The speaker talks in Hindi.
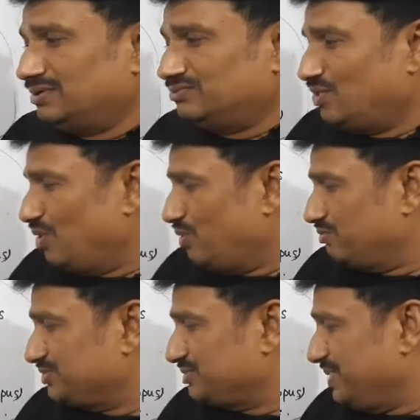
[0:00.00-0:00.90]
वो
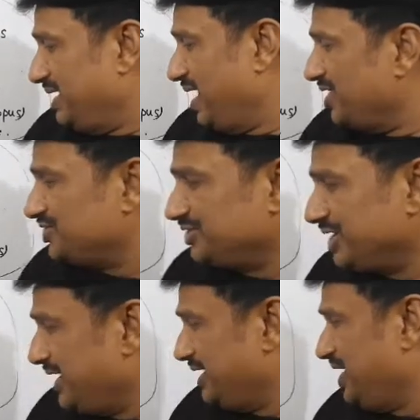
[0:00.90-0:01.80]
उसमें हाँ
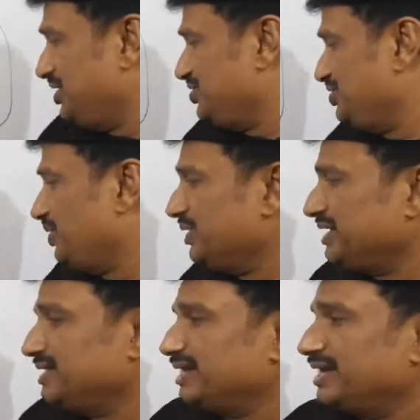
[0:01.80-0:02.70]
जी एक एक चीज़
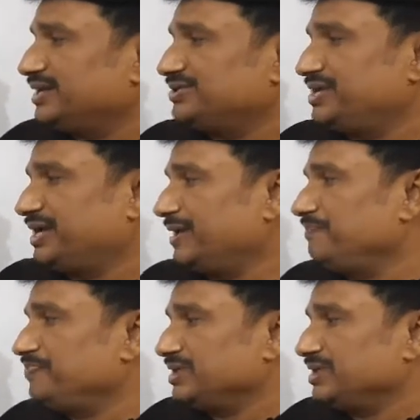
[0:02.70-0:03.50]
और ठीक है